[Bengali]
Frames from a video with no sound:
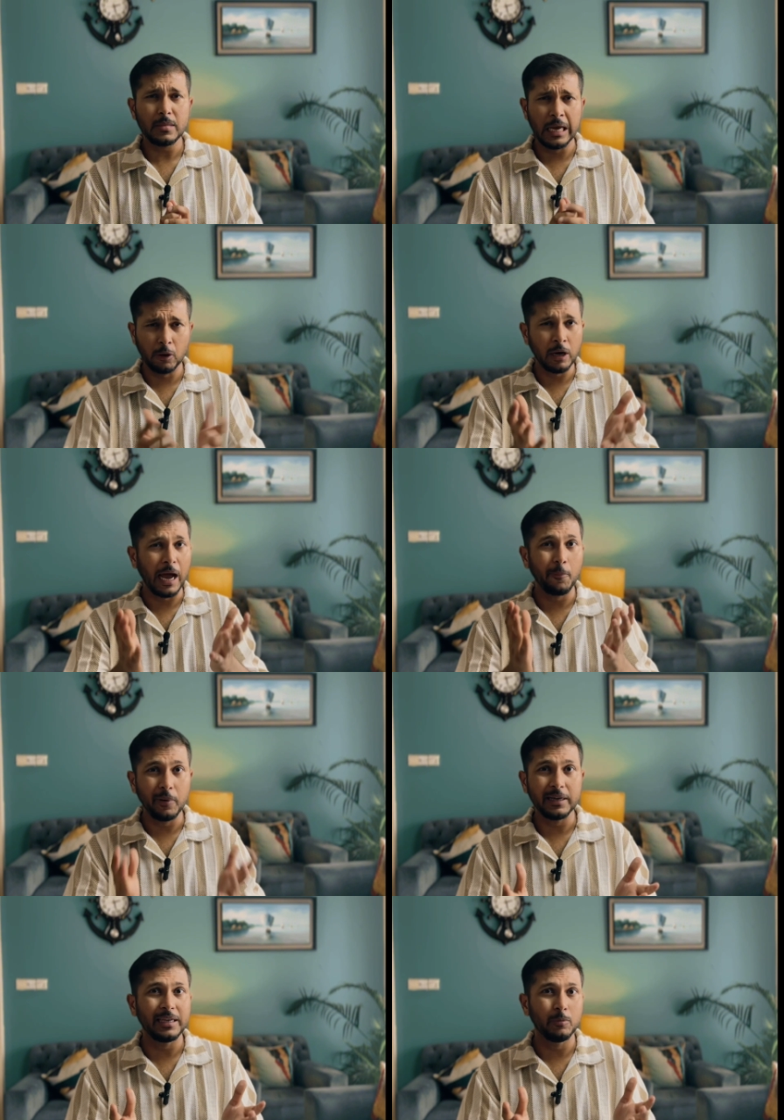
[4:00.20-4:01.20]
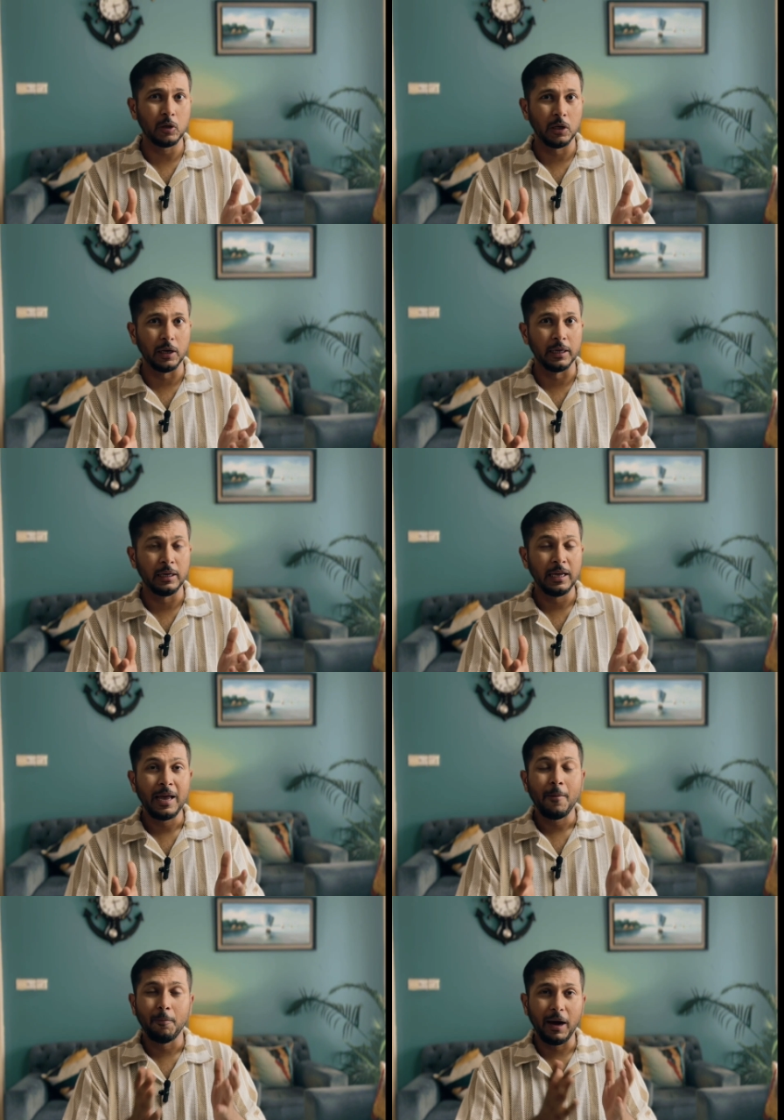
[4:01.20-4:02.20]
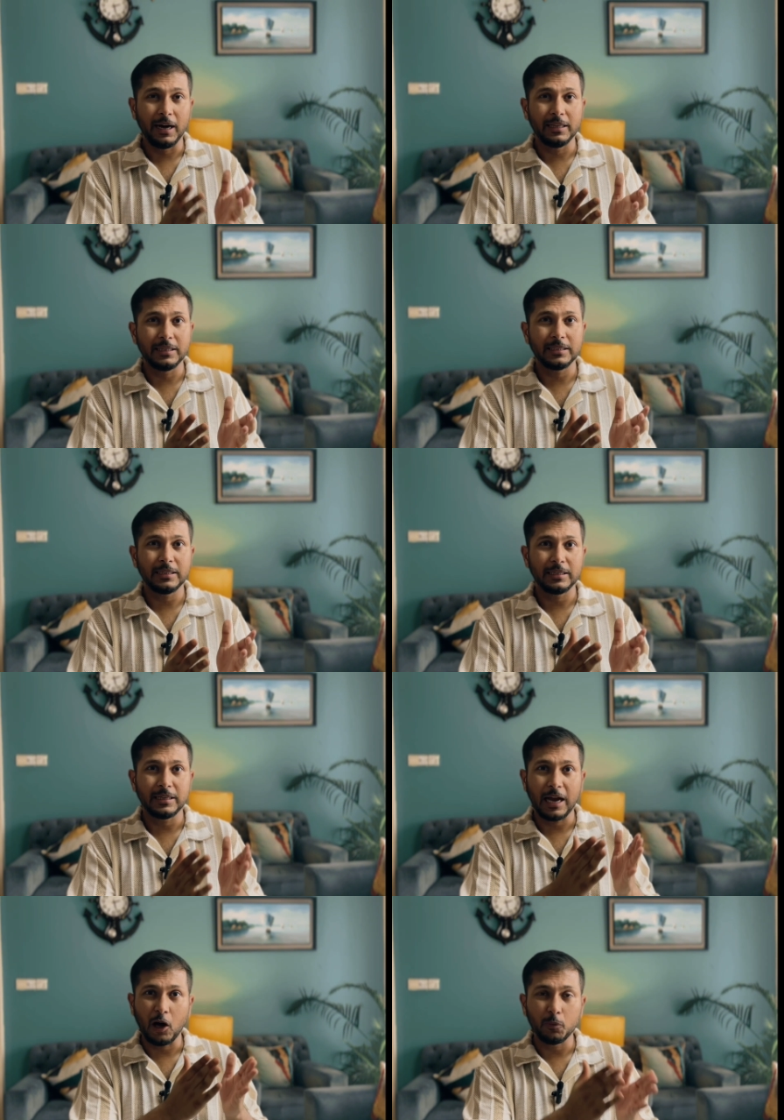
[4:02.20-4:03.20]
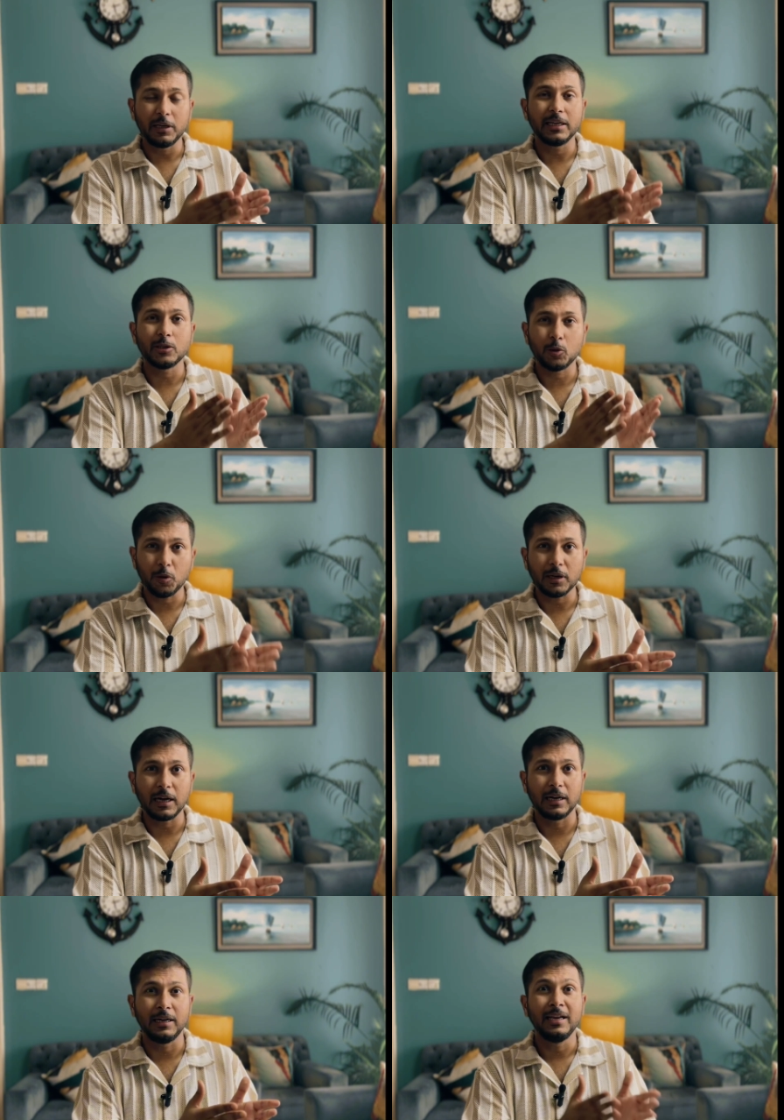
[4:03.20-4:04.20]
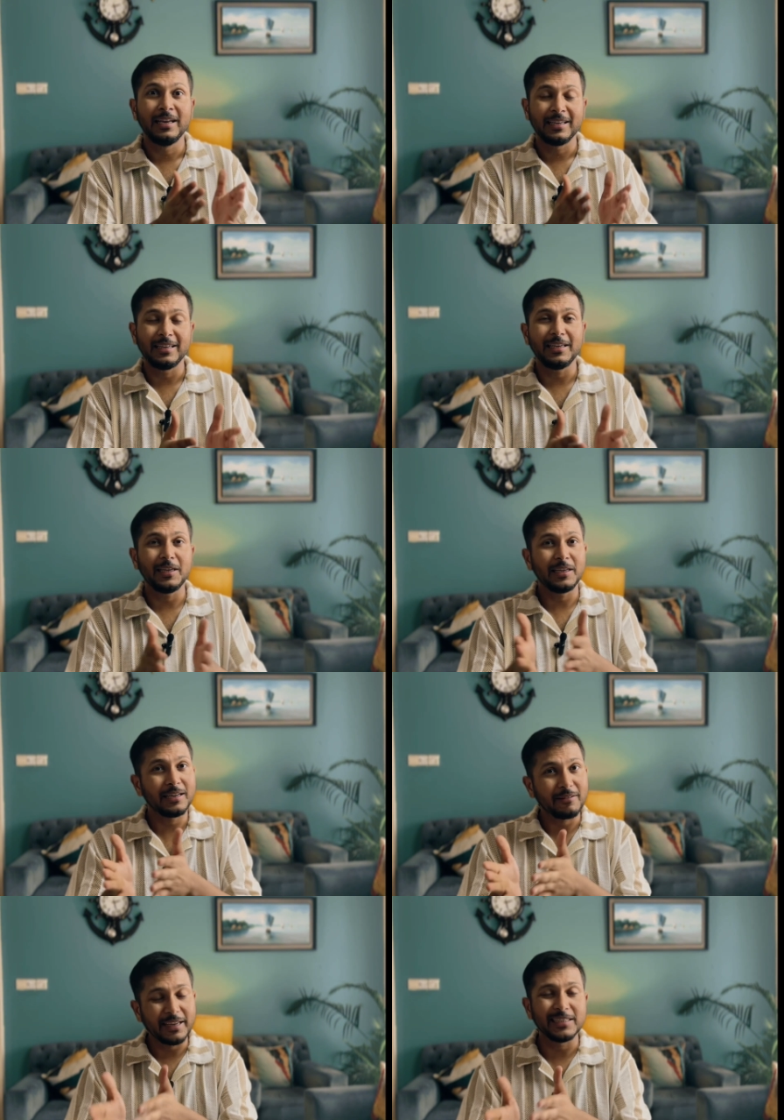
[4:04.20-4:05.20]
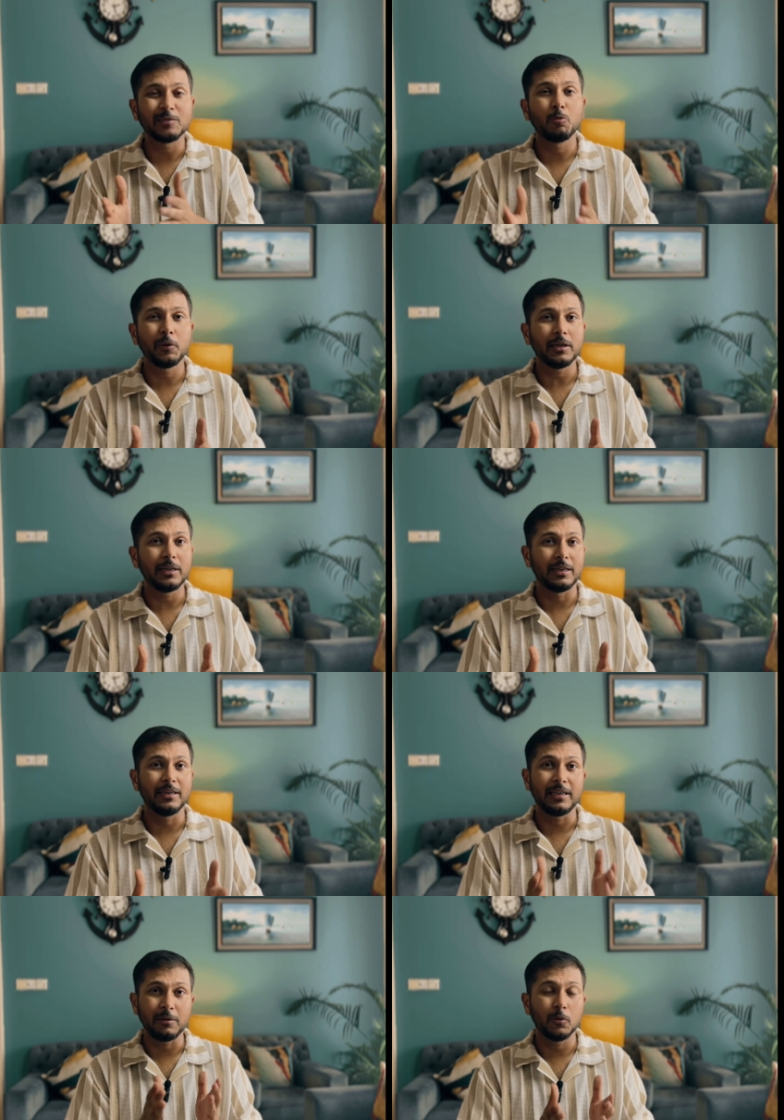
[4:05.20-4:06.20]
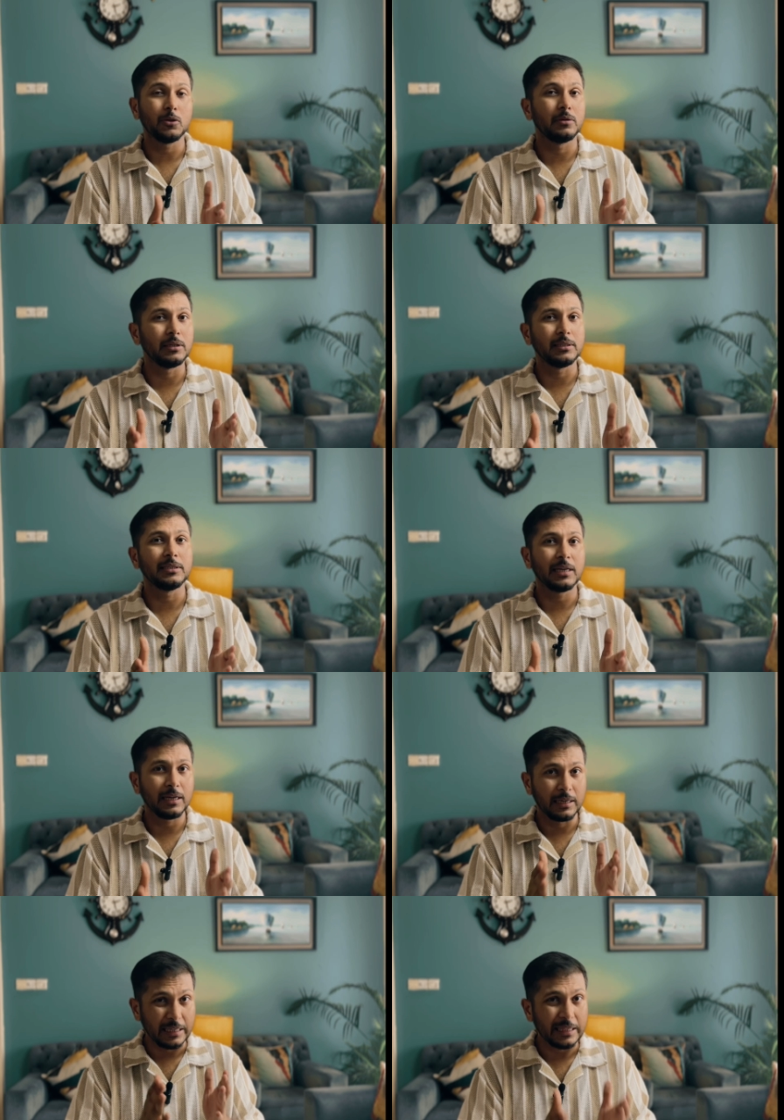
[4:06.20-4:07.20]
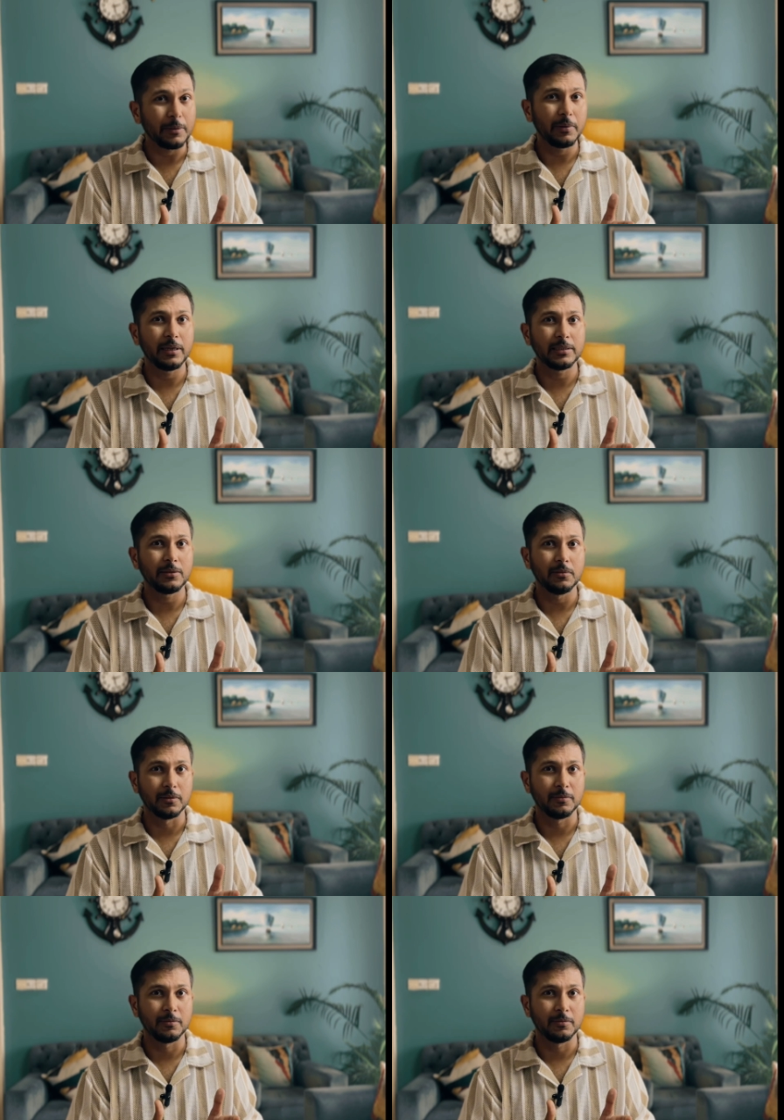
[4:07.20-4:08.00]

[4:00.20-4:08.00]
এখন আপনার কি মনে হয় বাংলাদেশের আওয়ামী লীগ সরকার কি ক্রাইসিস মোমেন্টে ঠিকমতো ডিসিশান নিতে পেরেছিল